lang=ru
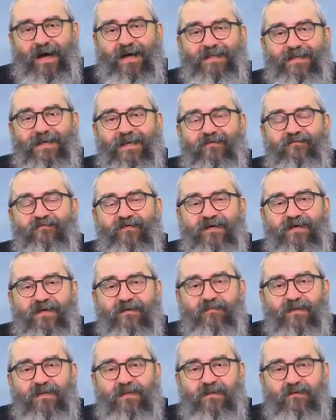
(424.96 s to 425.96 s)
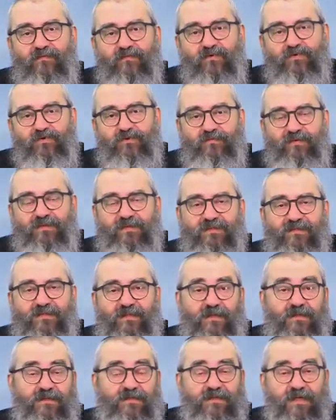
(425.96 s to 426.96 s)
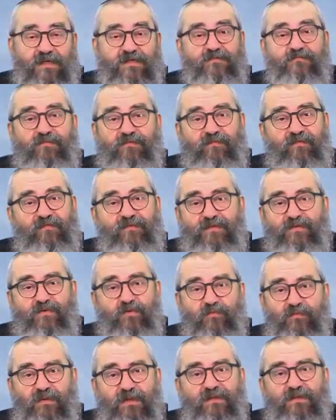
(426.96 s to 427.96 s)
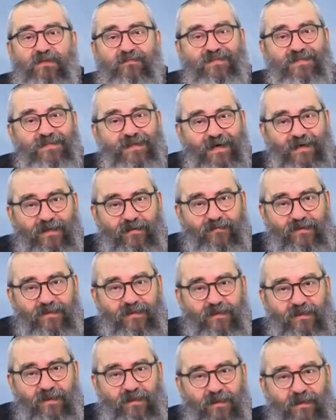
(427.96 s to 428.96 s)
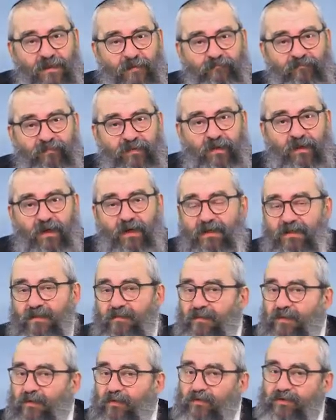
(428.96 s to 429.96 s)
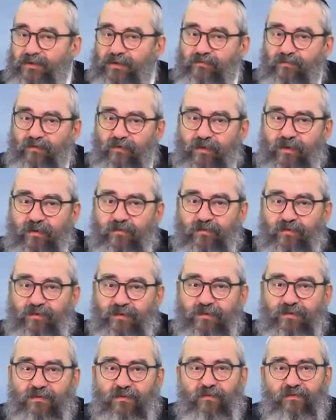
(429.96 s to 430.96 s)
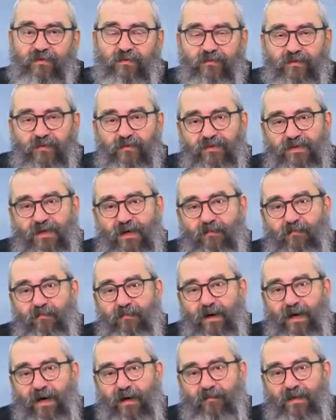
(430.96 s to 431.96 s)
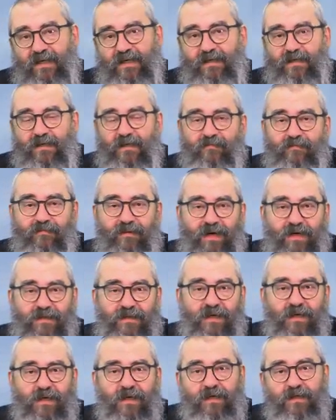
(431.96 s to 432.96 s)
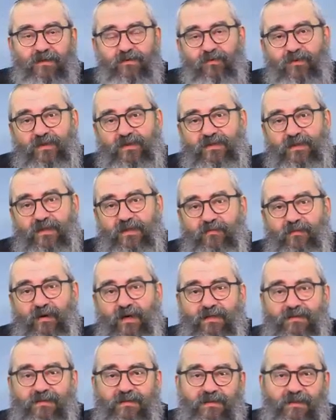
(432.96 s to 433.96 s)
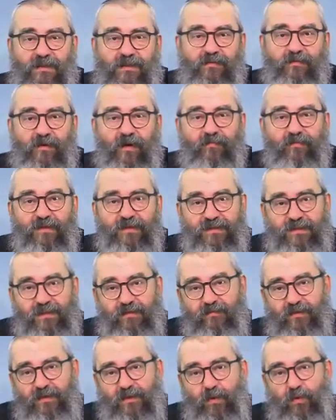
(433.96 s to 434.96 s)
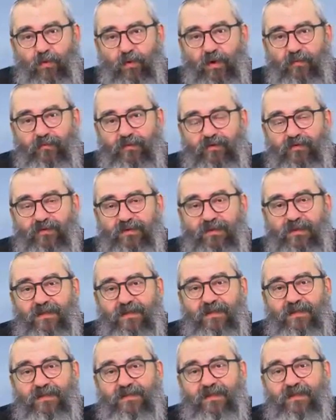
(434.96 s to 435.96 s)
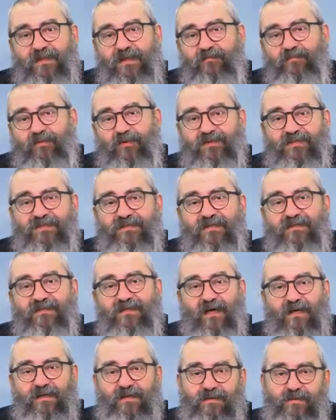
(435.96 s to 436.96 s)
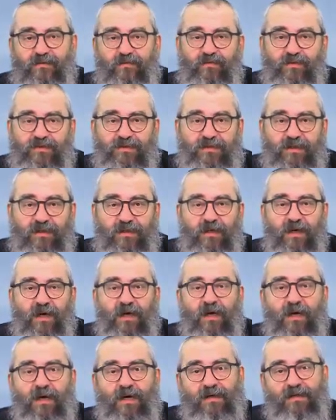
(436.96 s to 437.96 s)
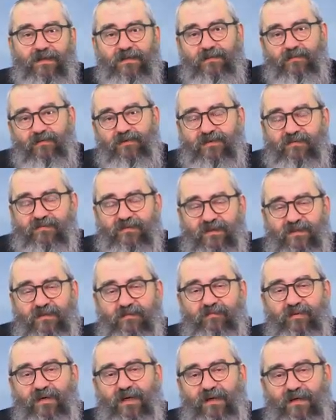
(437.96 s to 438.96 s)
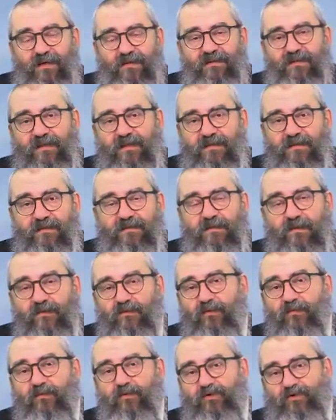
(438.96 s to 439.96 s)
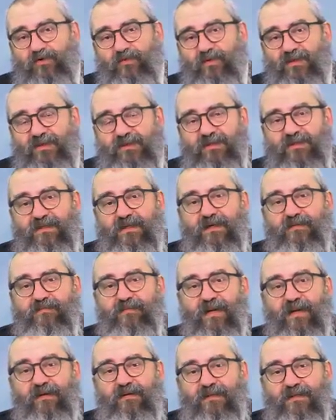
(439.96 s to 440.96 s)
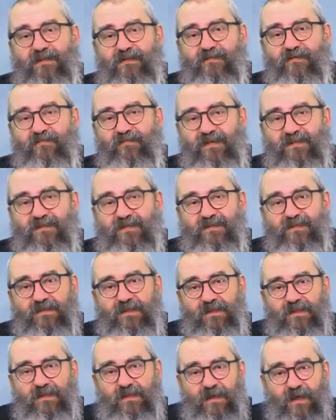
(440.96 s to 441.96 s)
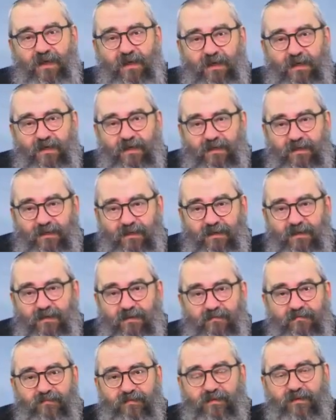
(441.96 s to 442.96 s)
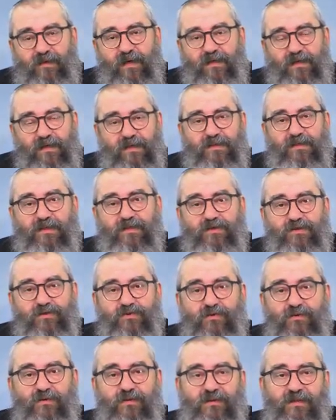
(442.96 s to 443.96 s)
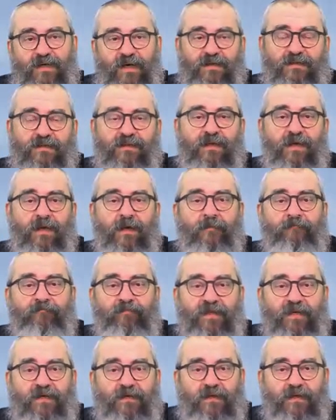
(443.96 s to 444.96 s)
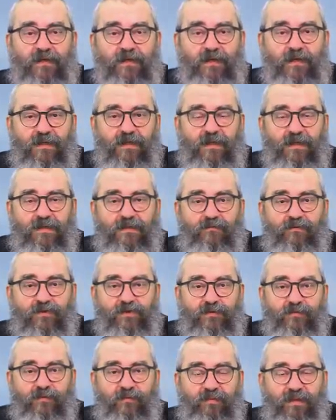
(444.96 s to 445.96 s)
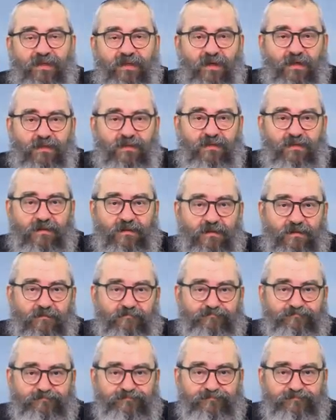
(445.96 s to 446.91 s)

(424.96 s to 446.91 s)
а не во имя того, чтобы это стало, скажем, твоим инструментом заработка, как это было у очень многих мудрецов, там того же Рамбама или Рамбана, которые занимались, скажем, обычными науками, но делали это не просто так из-за увлечения, а для того, чтобы, скажем, правильно знать астрономию, чтобы рассчитать правильно новомесячие или э, какие-то еще даты. И для того, чтобы понять... Э,